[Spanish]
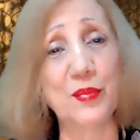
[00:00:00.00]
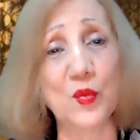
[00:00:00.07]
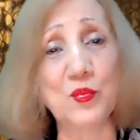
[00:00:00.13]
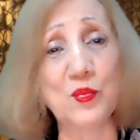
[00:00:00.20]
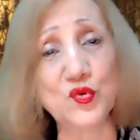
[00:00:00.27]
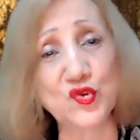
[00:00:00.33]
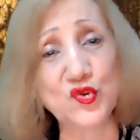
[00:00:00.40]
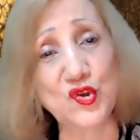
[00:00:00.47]

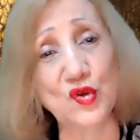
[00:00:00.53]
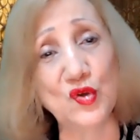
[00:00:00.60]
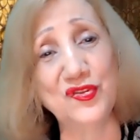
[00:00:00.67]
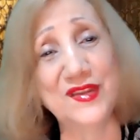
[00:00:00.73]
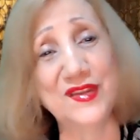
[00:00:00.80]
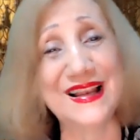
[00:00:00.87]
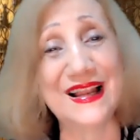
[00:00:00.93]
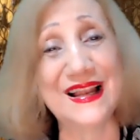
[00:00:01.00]

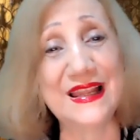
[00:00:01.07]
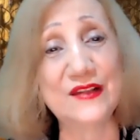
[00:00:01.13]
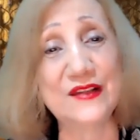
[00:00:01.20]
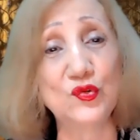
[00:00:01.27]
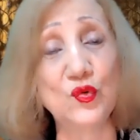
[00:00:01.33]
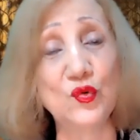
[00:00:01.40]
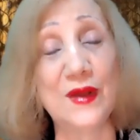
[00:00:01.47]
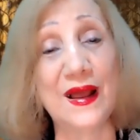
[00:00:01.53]
promoción de la
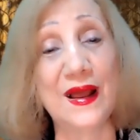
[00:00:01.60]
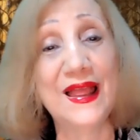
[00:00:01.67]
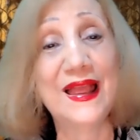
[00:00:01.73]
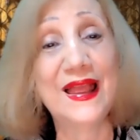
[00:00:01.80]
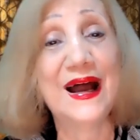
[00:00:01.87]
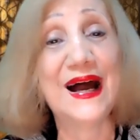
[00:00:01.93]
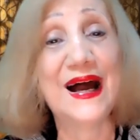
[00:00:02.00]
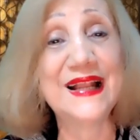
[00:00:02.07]
lectura
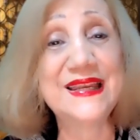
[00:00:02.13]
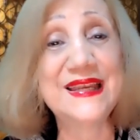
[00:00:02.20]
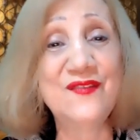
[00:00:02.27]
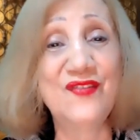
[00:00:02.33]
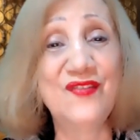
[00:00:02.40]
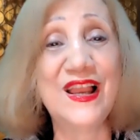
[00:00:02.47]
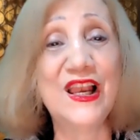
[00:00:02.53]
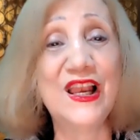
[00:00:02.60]
a
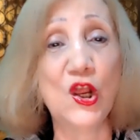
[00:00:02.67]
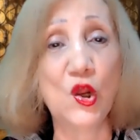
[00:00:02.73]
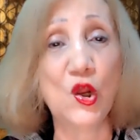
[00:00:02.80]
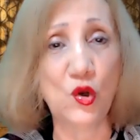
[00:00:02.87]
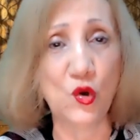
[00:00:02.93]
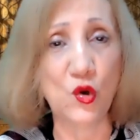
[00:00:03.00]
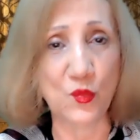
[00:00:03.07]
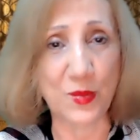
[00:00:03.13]
nivel
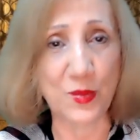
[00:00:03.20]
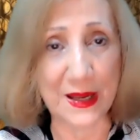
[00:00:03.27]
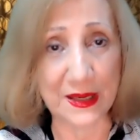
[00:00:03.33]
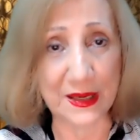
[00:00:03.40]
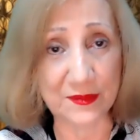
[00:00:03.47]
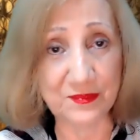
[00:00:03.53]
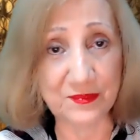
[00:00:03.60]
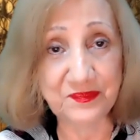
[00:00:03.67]

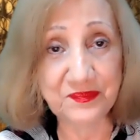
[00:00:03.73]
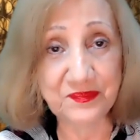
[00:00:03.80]
global.